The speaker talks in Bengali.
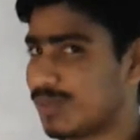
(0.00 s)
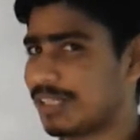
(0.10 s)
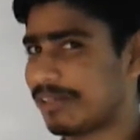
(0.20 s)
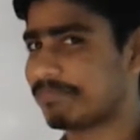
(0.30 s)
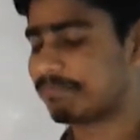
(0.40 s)

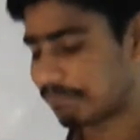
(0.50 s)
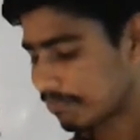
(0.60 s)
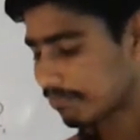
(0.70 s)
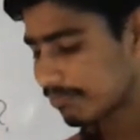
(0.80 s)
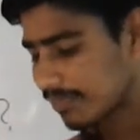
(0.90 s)
শ্রমিক
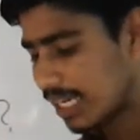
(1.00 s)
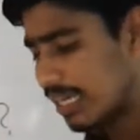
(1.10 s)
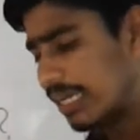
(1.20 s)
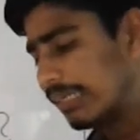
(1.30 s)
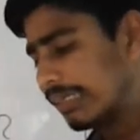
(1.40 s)

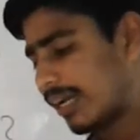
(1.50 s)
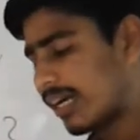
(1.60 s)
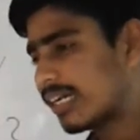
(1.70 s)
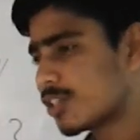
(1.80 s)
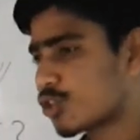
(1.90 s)

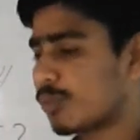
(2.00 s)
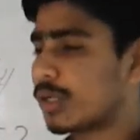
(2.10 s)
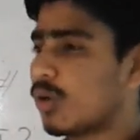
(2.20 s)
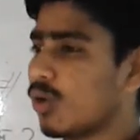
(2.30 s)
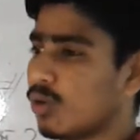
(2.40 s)
কারখানা
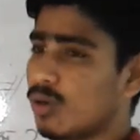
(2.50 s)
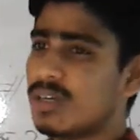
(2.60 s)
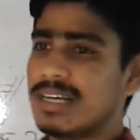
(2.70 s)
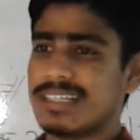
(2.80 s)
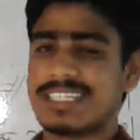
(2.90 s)
শ্রমিক হলো
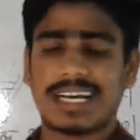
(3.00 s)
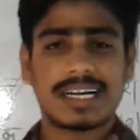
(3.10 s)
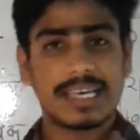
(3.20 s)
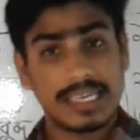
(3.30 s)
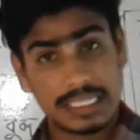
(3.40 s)

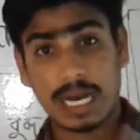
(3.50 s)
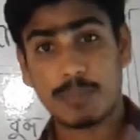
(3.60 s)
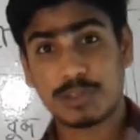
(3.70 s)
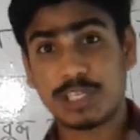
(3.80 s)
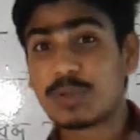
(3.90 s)
যেখানে এই
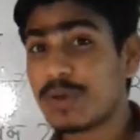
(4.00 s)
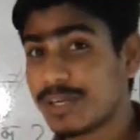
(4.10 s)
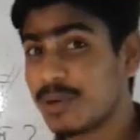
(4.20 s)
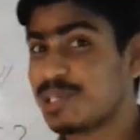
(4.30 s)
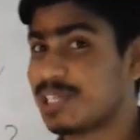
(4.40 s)
কাপড়টা
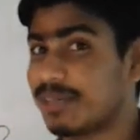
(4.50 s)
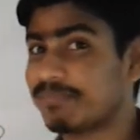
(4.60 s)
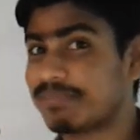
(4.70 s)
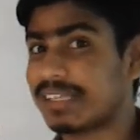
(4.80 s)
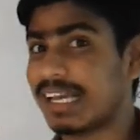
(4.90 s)
তৈরি হয়েছে
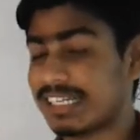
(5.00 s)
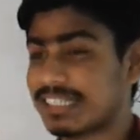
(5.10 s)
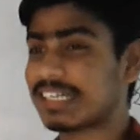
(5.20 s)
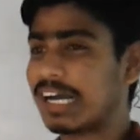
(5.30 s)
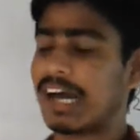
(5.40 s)
এটা
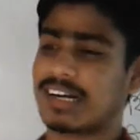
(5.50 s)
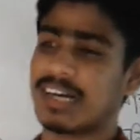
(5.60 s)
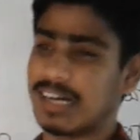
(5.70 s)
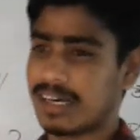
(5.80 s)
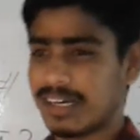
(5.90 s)
একটা
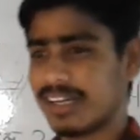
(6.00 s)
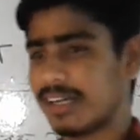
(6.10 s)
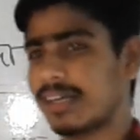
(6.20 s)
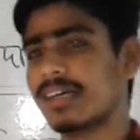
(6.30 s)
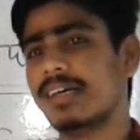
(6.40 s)
কারখানা হ্যাঁ